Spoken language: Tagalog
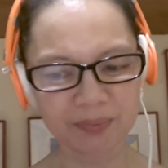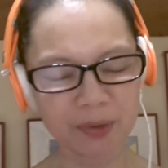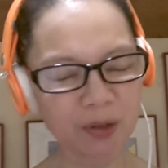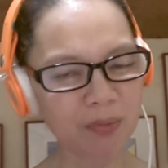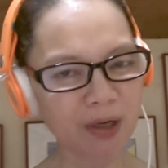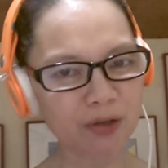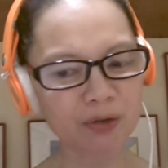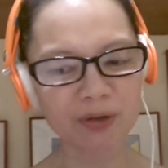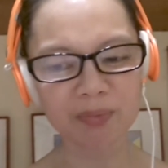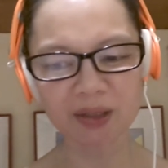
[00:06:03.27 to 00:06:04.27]
pero
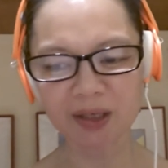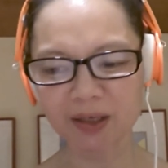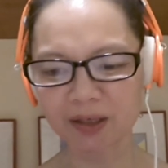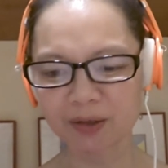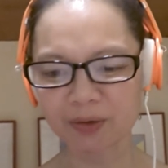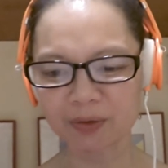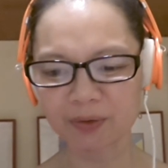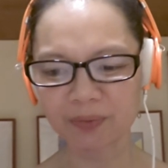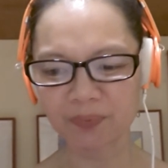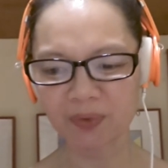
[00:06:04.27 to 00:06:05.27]
macho at matalino.
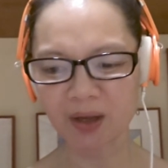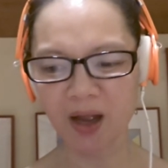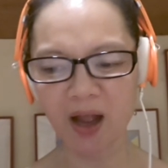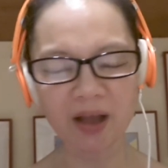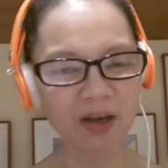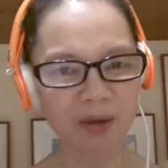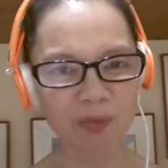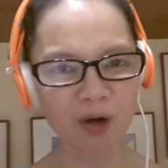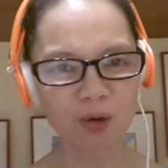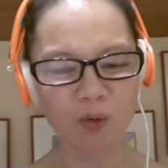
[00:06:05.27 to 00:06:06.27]
Aanhin
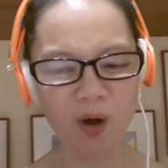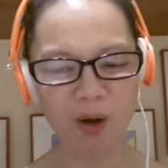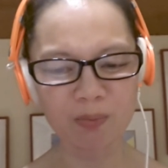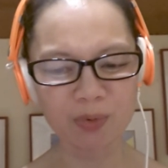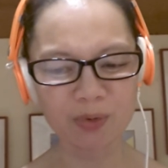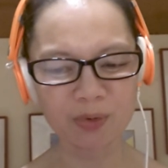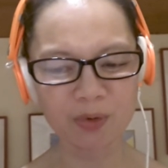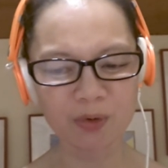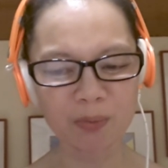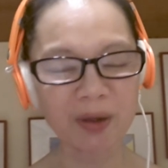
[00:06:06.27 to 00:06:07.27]
mo ang gwapo,
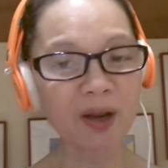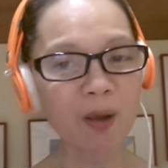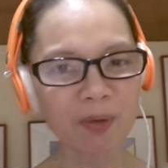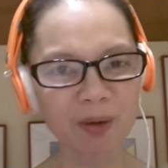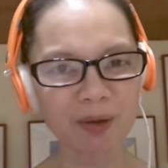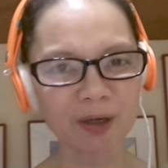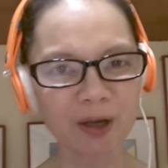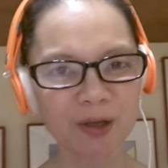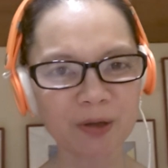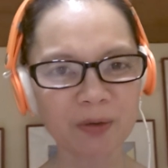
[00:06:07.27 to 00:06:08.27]
kung madami naman
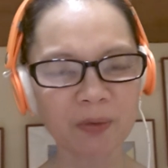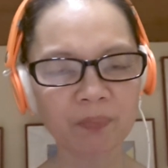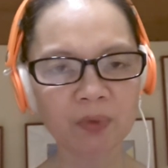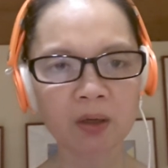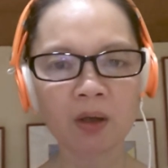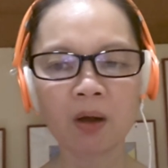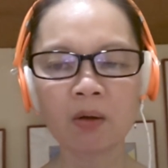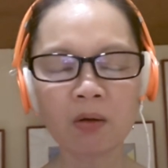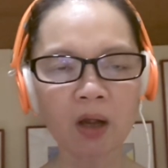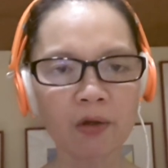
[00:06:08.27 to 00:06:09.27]
kayo.
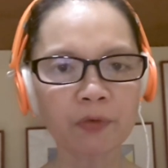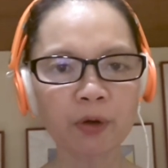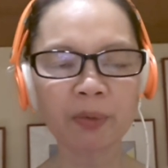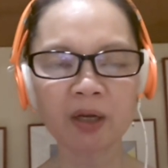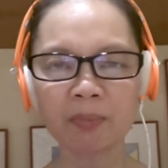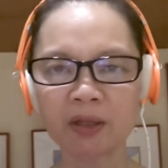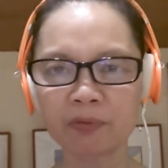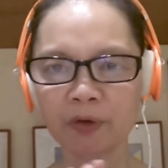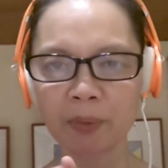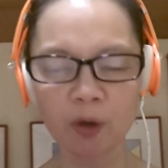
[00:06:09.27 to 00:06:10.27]
O nga, for me naman,
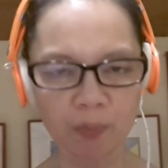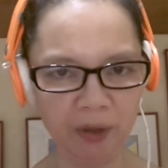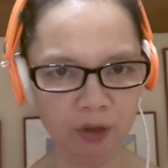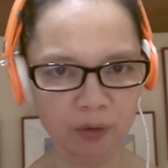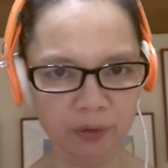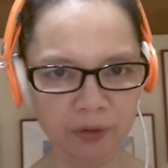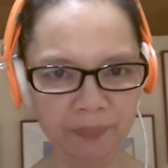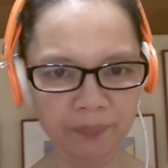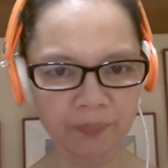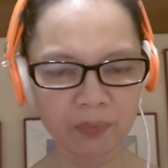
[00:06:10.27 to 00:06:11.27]
for my
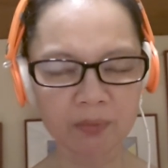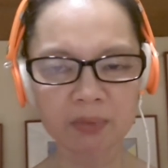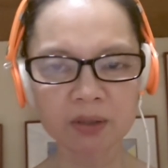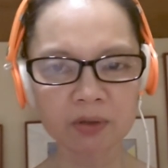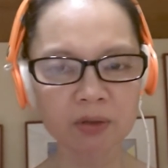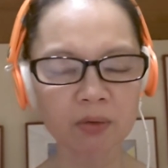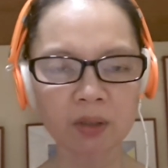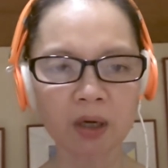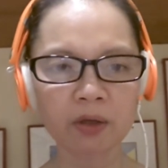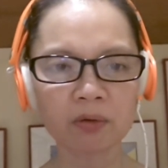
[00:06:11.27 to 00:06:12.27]
opinion, mas gusto ko
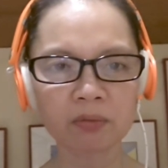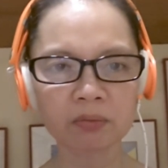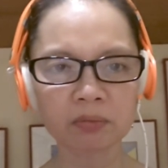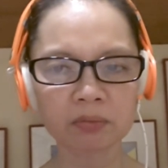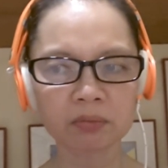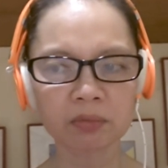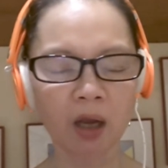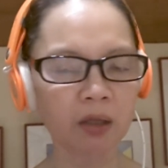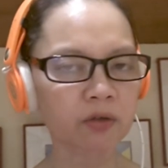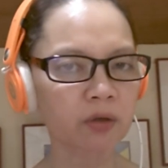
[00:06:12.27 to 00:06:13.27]
na lang yung,
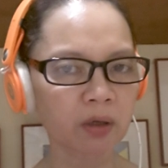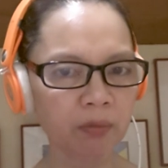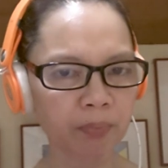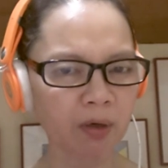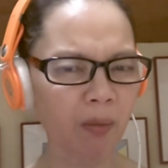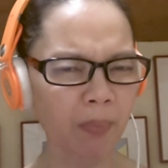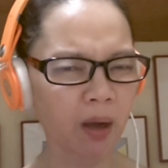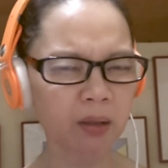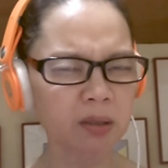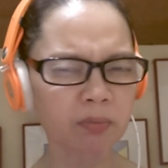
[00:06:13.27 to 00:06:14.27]
kahit siya na yung
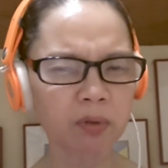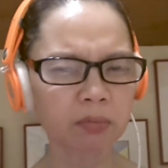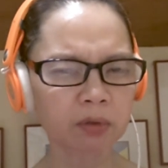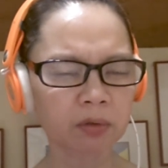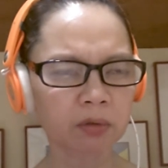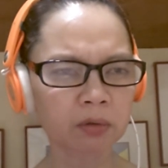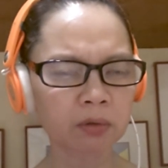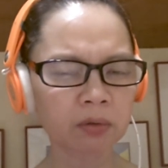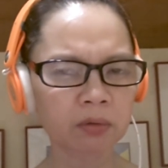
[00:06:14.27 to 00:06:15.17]
pinakapangit sa buong mundo,